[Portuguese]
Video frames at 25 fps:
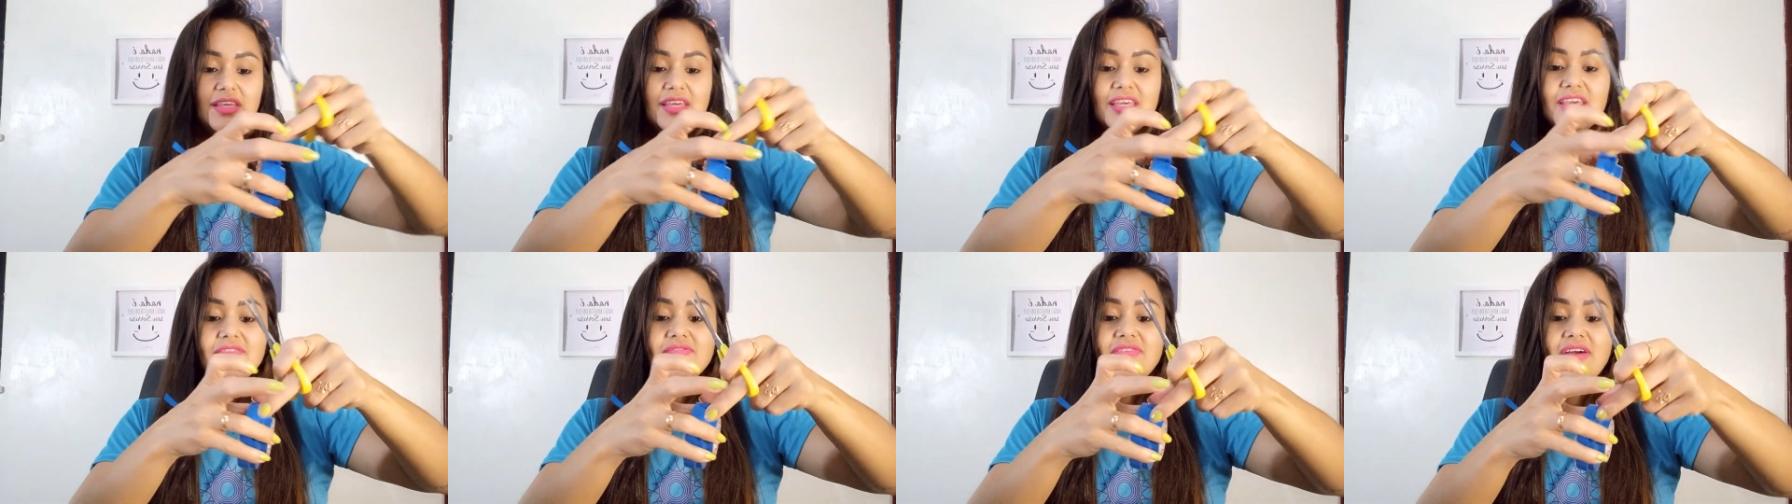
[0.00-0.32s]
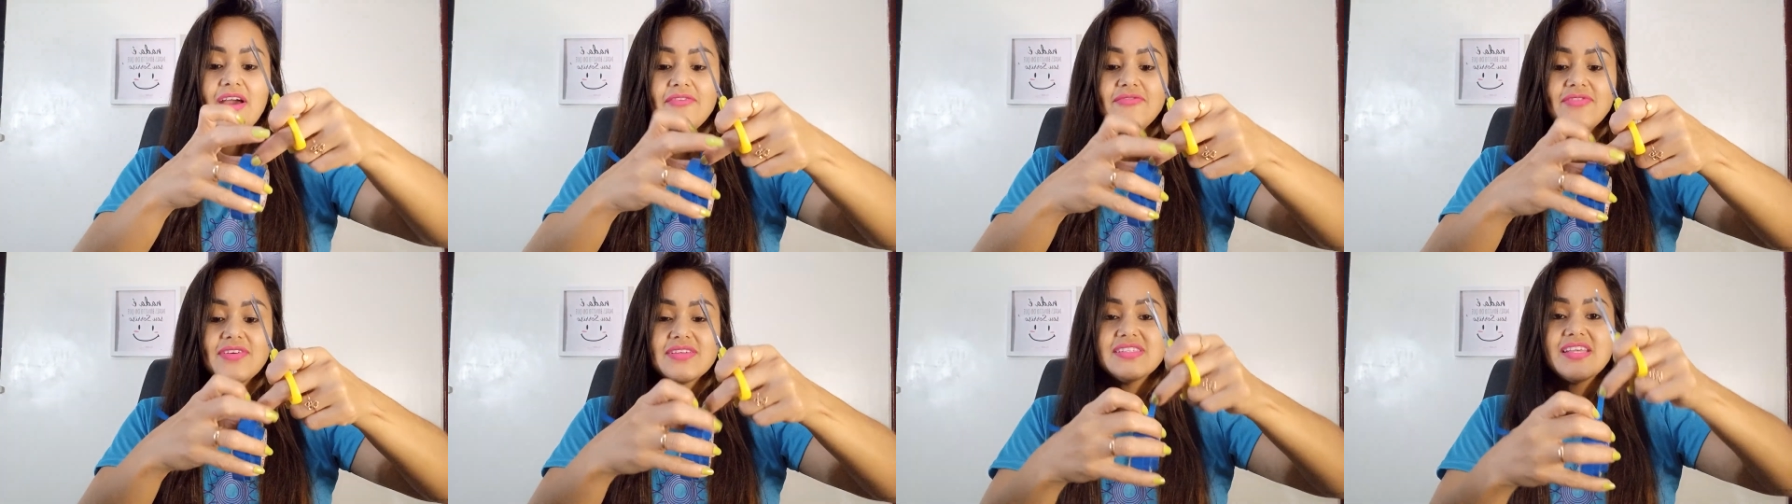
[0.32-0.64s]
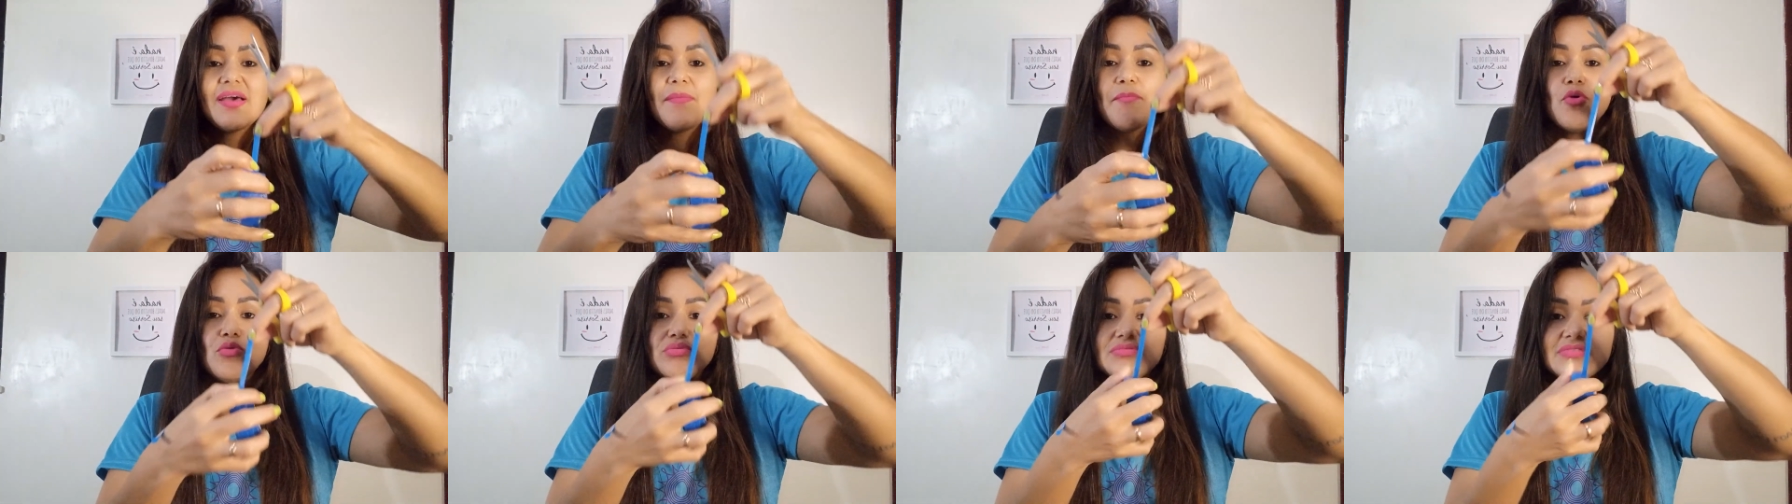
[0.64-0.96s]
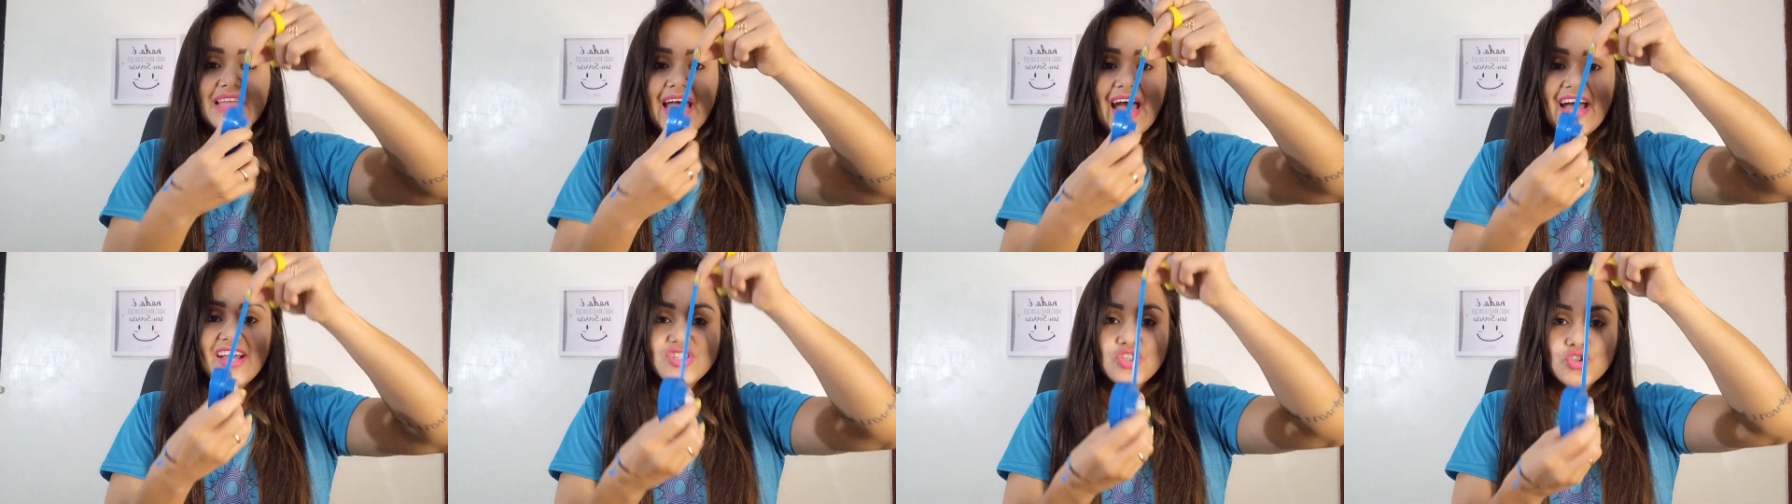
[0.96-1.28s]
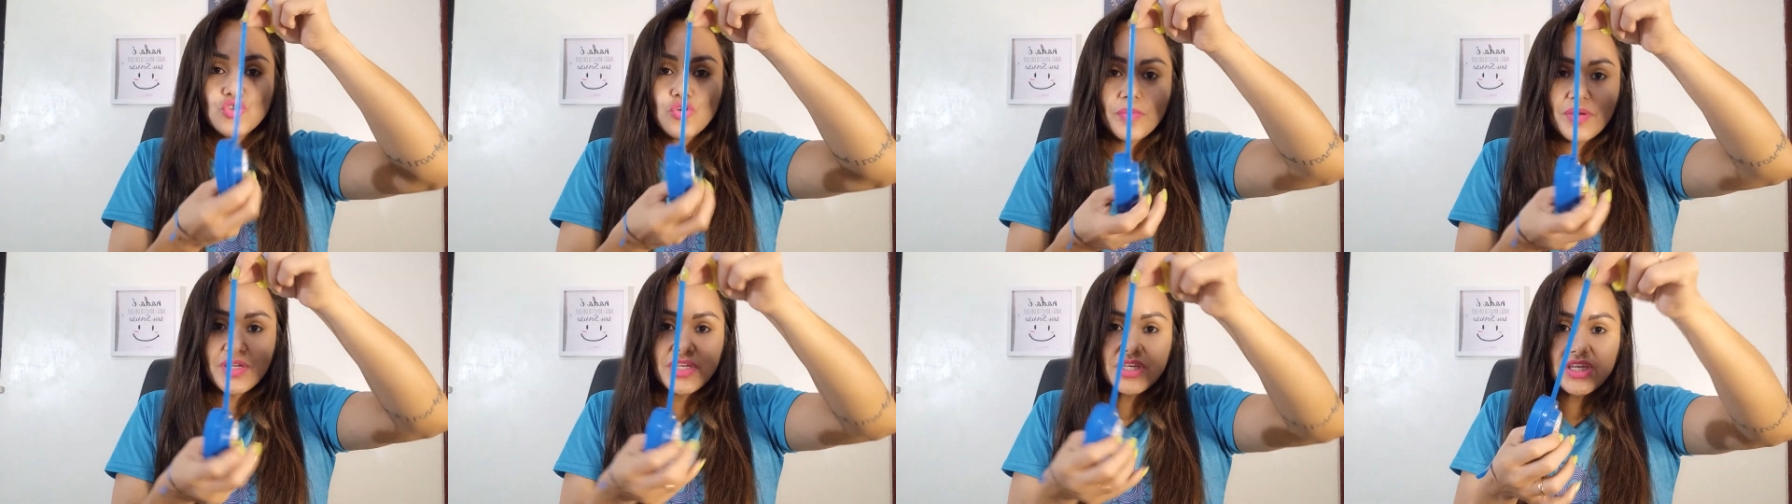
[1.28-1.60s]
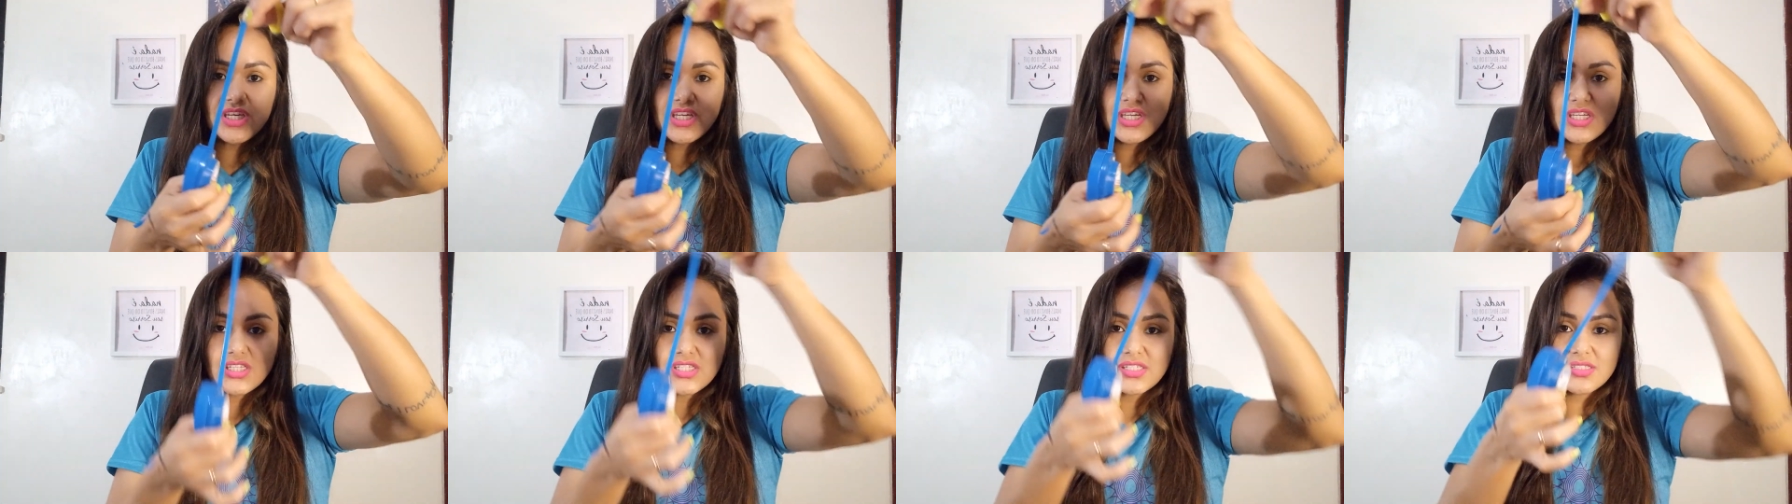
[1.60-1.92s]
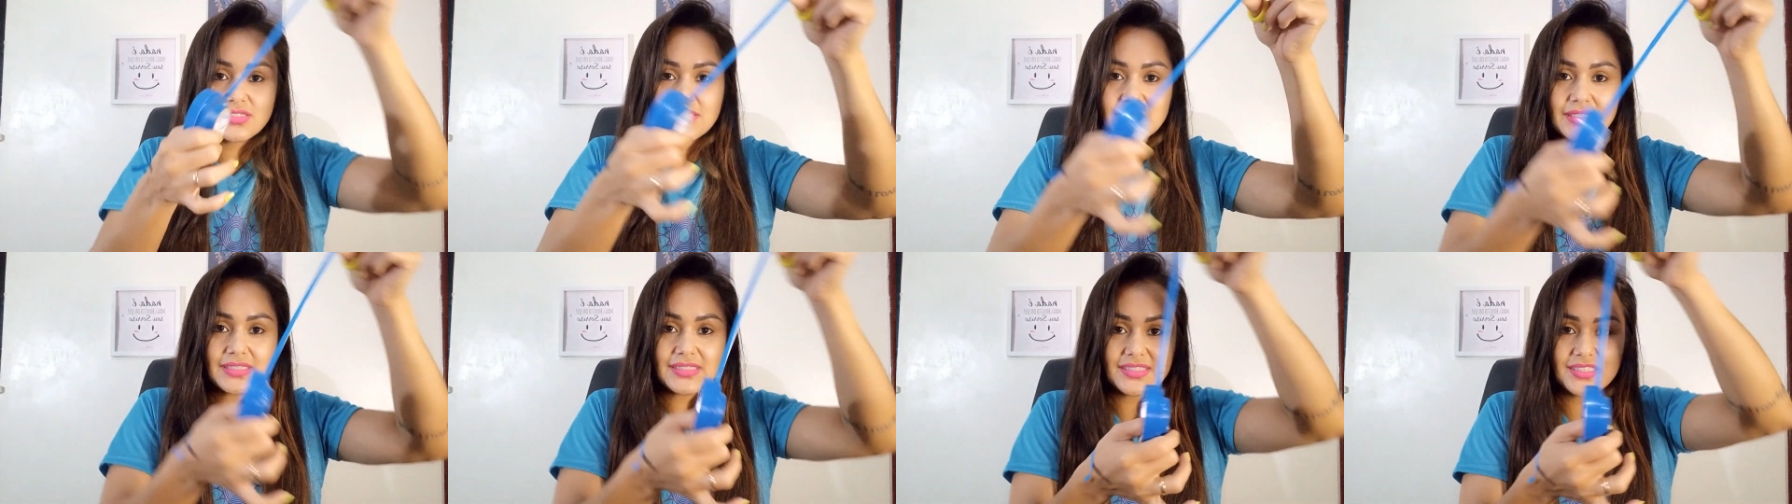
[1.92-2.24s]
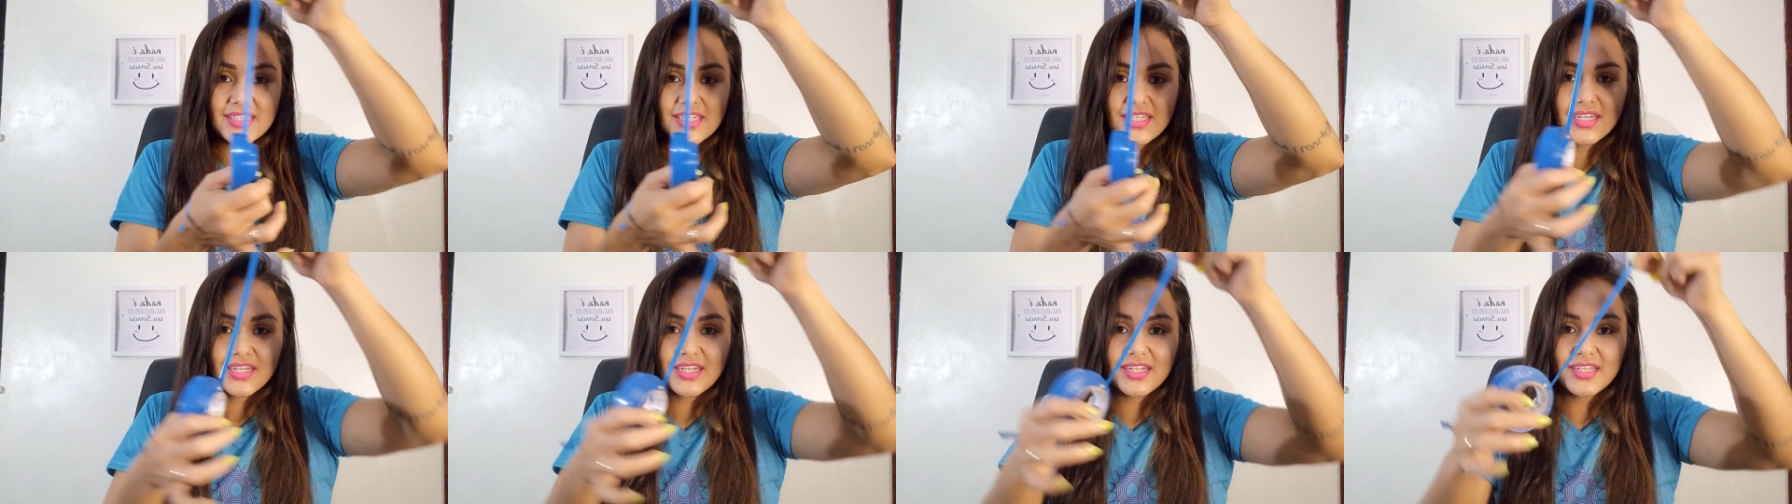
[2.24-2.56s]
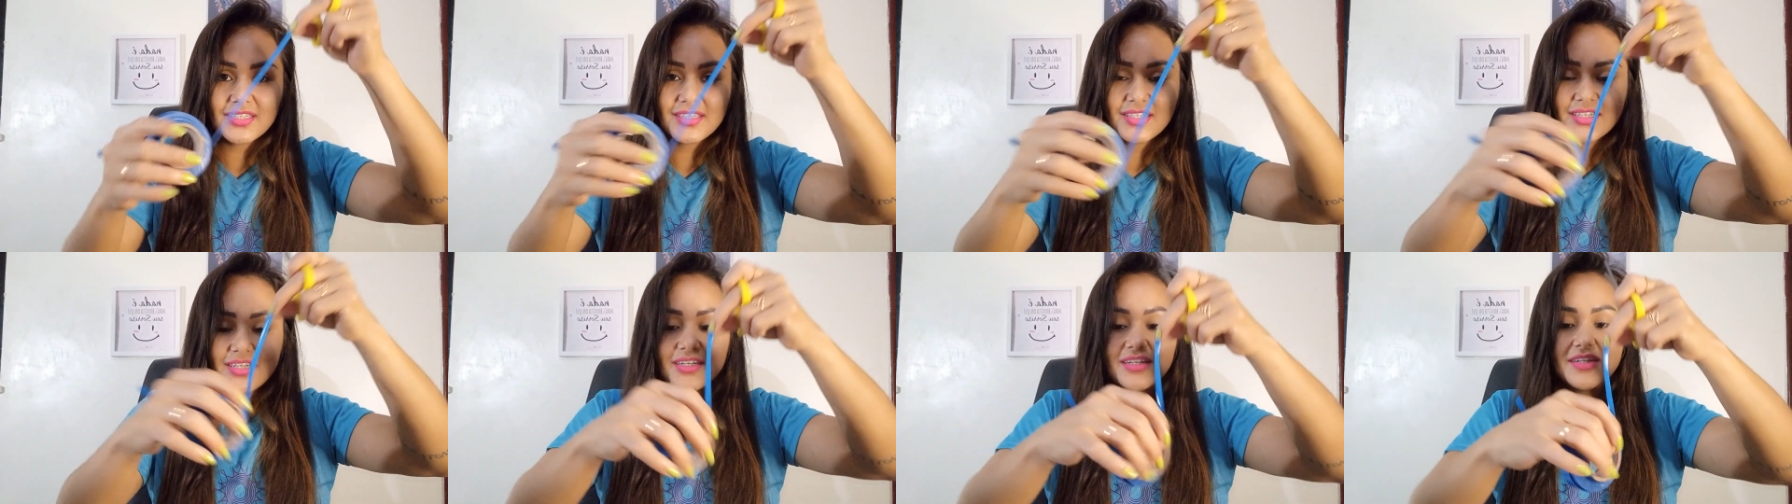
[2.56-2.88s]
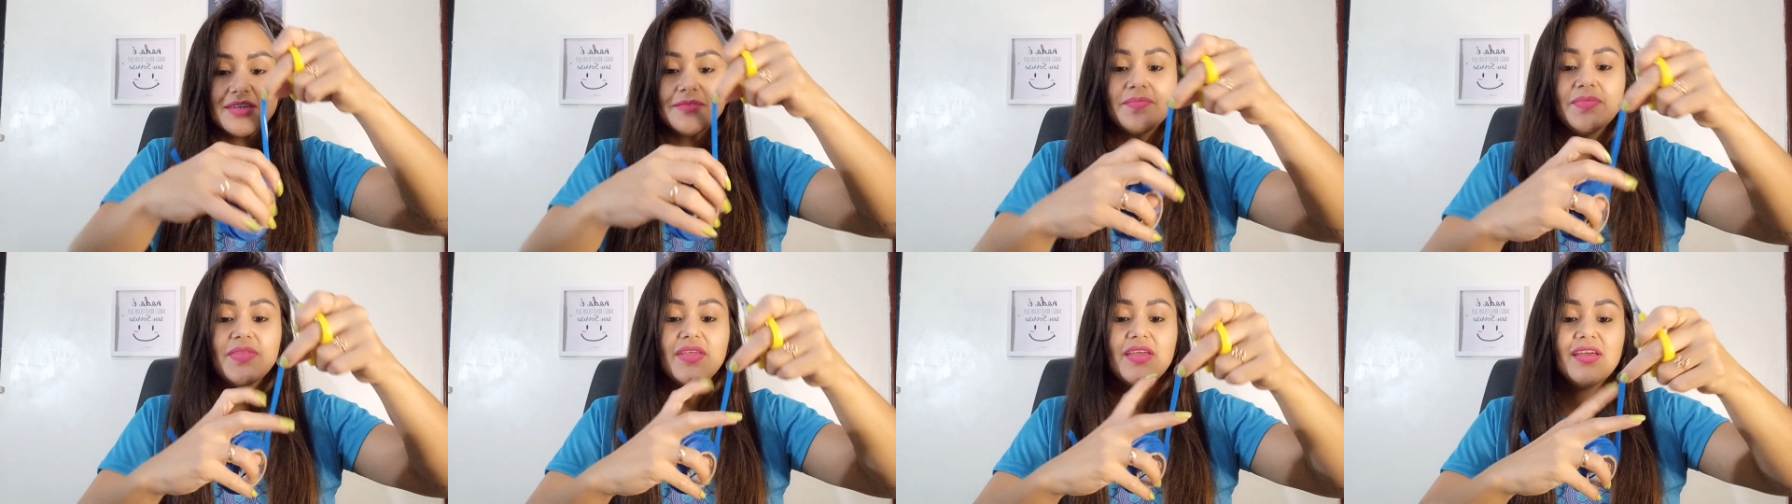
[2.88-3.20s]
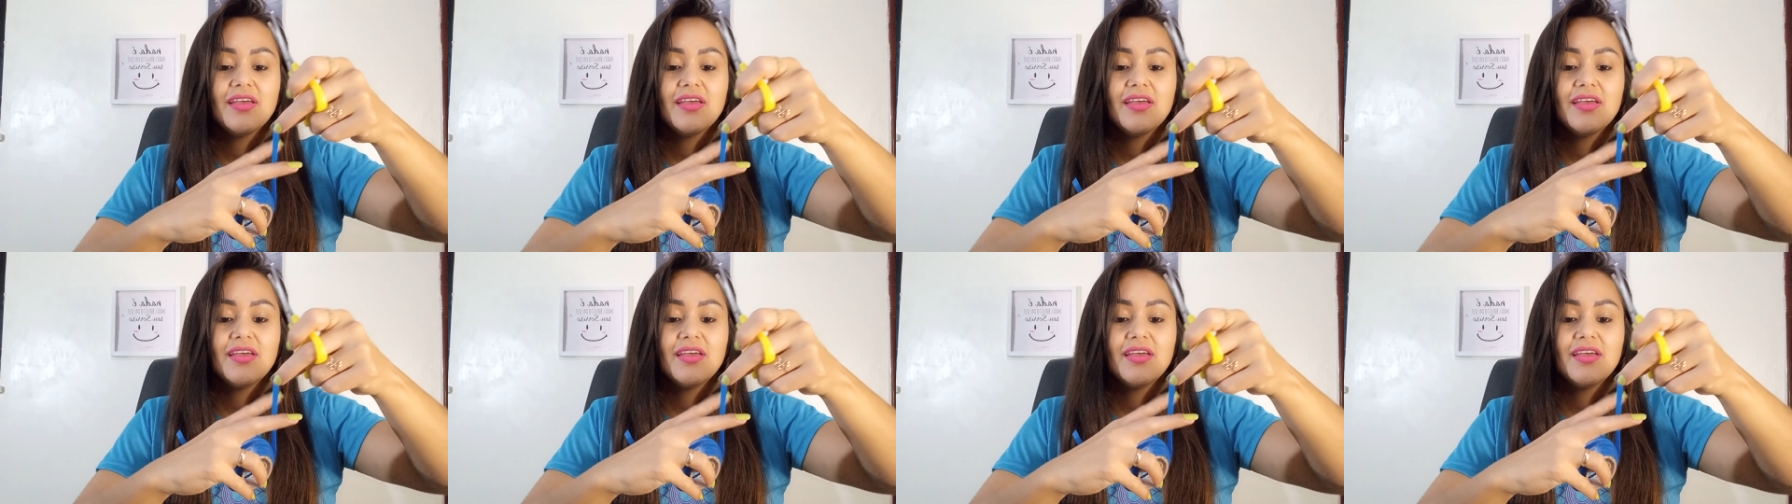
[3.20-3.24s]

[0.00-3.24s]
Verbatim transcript: e vai fazer a montagem do biquíni, tararam,